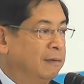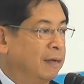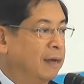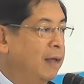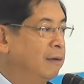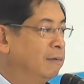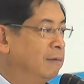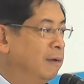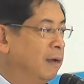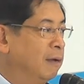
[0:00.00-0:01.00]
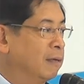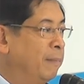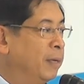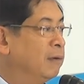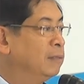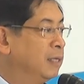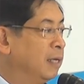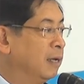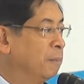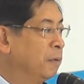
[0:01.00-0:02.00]
ทางด้านเคมีคอลเอนจิ
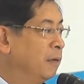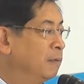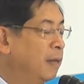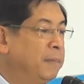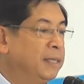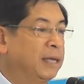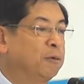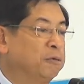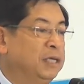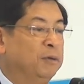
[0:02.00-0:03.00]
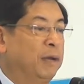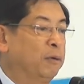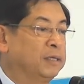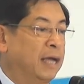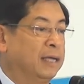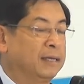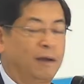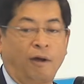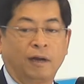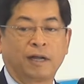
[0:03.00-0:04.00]
เนียร์เพราะฉะนั้นท่านมีเทคโนโลยีอยู่ในหัวใจต
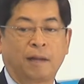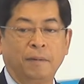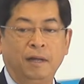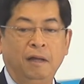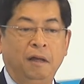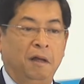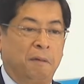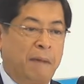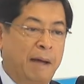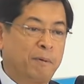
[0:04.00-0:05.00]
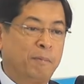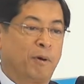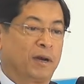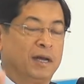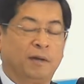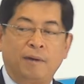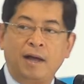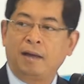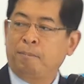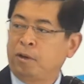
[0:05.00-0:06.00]
ลอดนะครับ มาโปรโมทเลย
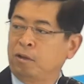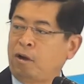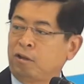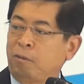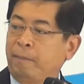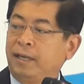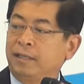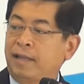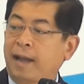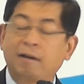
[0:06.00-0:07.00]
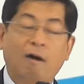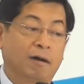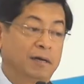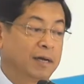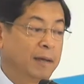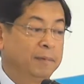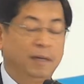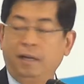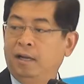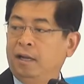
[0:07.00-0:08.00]
ว่าปตทต้องเป็นเทคโนนะครับ
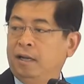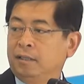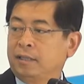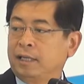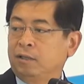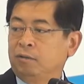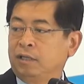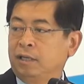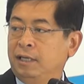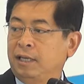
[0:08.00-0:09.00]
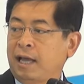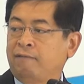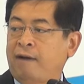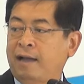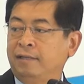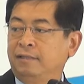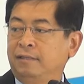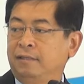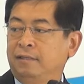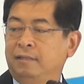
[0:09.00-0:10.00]
technologically advanced
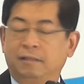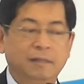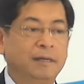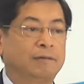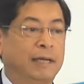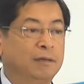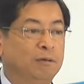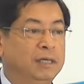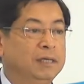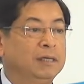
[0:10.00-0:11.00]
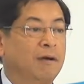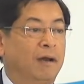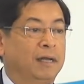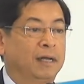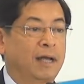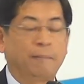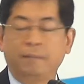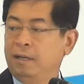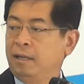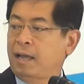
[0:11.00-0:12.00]
ขึ้นเอาเทคโนโลยีขึ้นก่อนเลยนะครับ
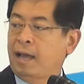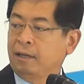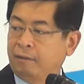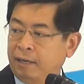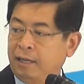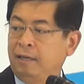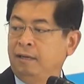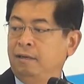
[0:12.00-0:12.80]
and green